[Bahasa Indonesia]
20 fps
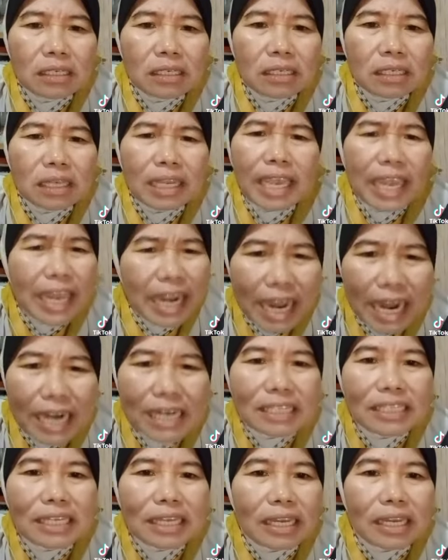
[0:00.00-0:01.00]
heran
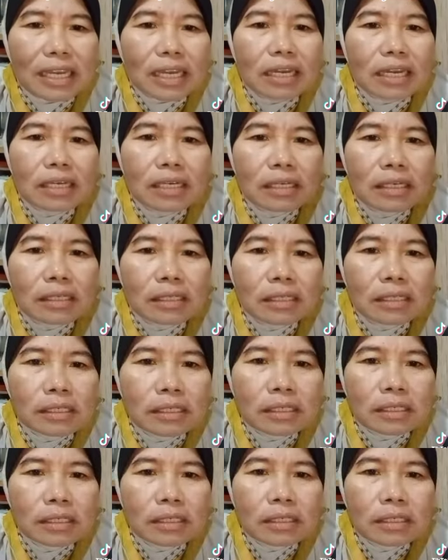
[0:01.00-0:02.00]
saya
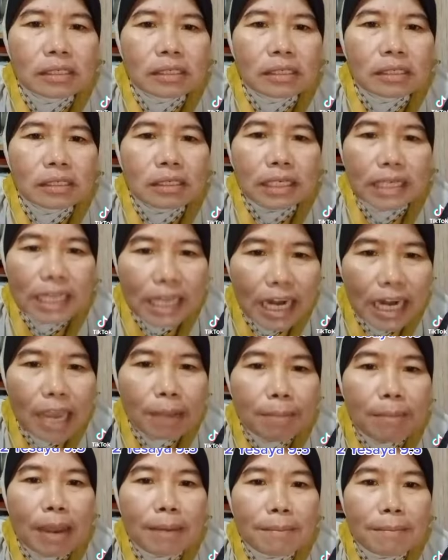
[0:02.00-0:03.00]
inilah
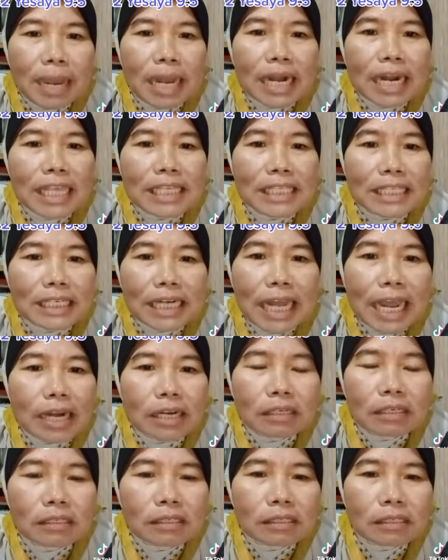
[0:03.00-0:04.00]
mak-mak dasteran
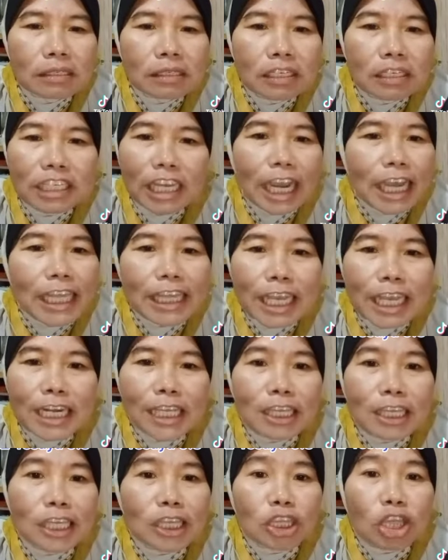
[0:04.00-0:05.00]
yang katanya
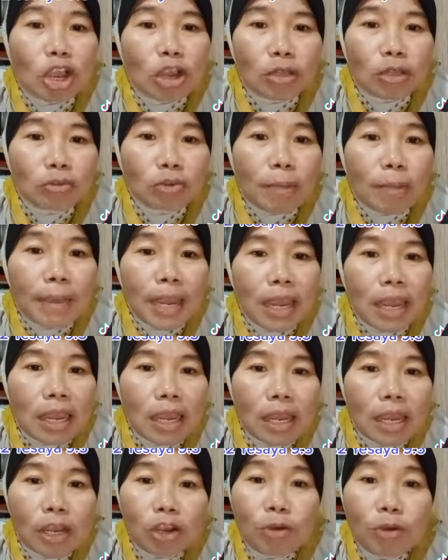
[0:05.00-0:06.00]
di TikTok itu apa
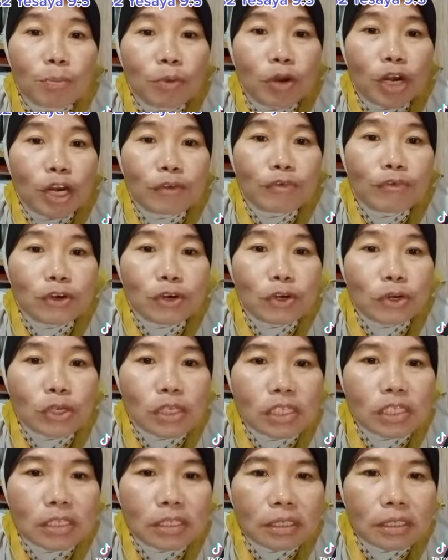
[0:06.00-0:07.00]
ngumpulin
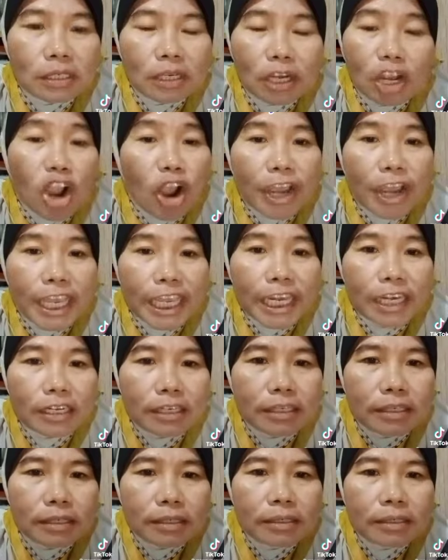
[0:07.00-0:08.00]
fulus koin
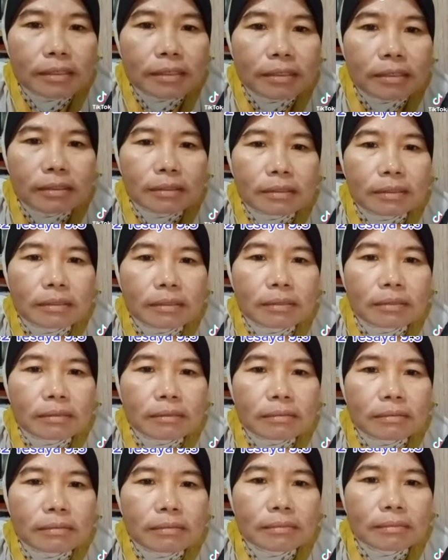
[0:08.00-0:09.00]

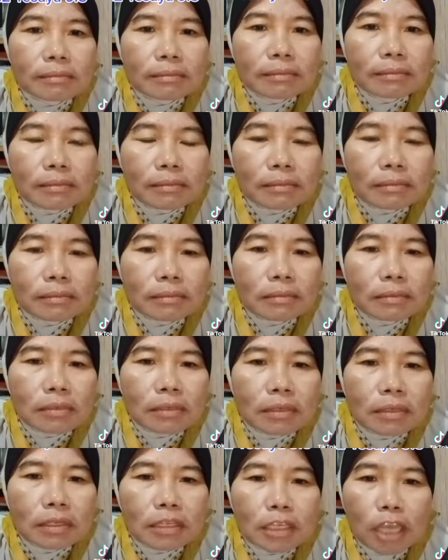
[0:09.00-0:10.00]
hmm?
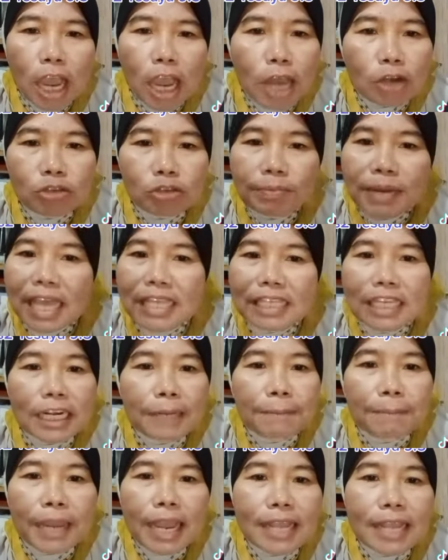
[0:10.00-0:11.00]
yang harus belajar
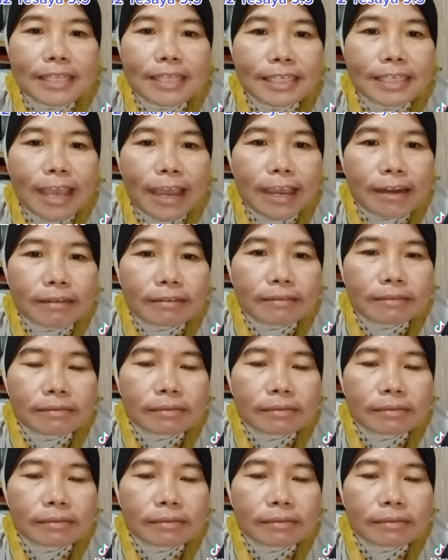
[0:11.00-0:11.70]
di pengajian